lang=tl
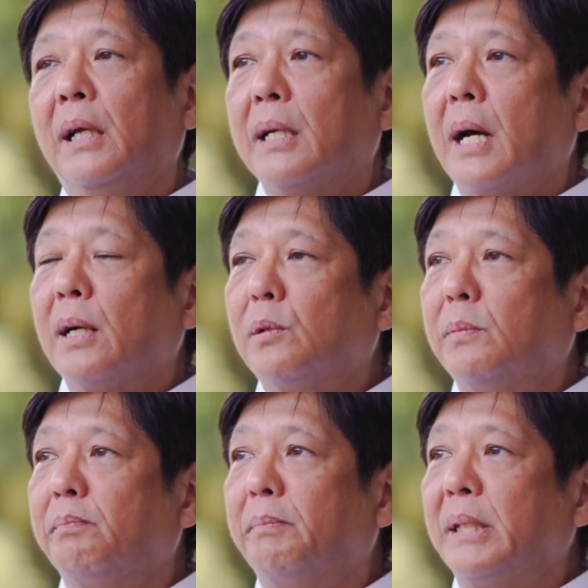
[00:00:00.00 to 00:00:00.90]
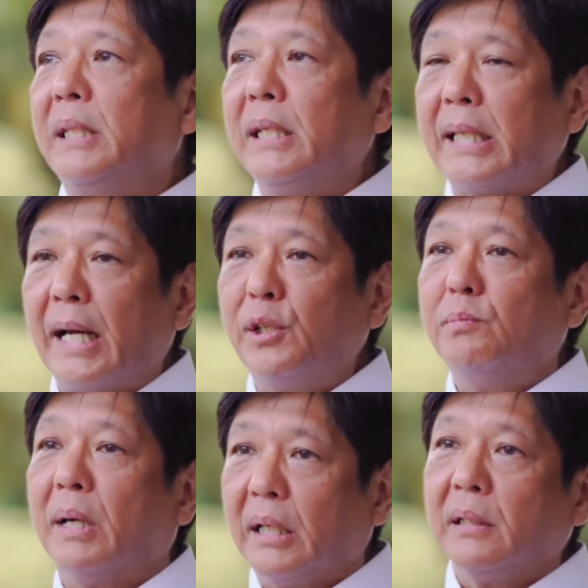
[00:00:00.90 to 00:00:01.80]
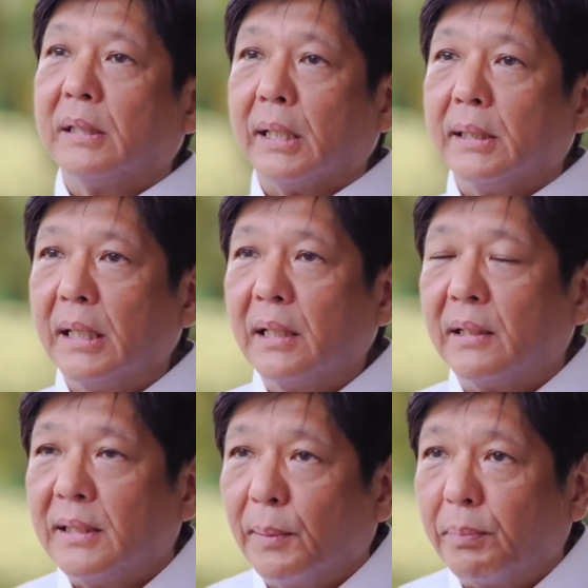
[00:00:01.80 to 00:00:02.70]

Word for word: Eh kako, ba't di tayo maging trader, the